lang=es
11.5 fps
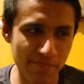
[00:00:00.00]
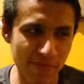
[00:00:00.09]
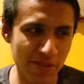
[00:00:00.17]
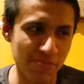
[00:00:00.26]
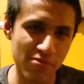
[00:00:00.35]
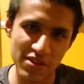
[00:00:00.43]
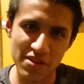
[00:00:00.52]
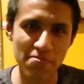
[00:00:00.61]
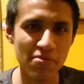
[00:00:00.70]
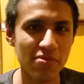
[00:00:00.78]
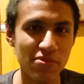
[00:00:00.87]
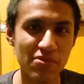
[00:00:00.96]
bueno, por
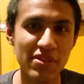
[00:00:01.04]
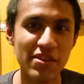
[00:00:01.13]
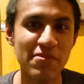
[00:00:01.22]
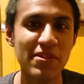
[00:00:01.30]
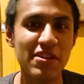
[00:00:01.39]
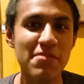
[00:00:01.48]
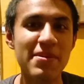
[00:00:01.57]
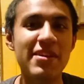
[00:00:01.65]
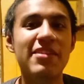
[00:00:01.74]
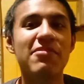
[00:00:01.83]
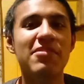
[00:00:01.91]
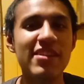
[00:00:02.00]
ejemplo, yo tengo de
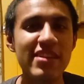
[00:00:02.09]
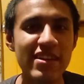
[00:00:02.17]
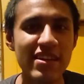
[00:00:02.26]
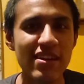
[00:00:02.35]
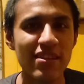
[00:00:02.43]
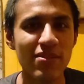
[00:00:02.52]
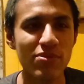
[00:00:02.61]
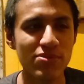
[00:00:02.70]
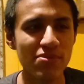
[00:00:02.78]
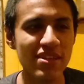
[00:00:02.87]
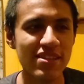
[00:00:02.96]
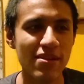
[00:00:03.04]
química inorgánica
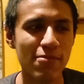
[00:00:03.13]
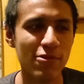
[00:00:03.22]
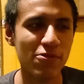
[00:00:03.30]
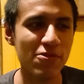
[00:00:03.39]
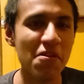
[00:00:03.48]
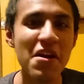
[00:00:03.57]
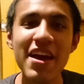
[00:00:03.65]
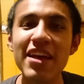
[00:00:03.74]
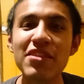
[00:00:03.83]
dos horas de laboratorio,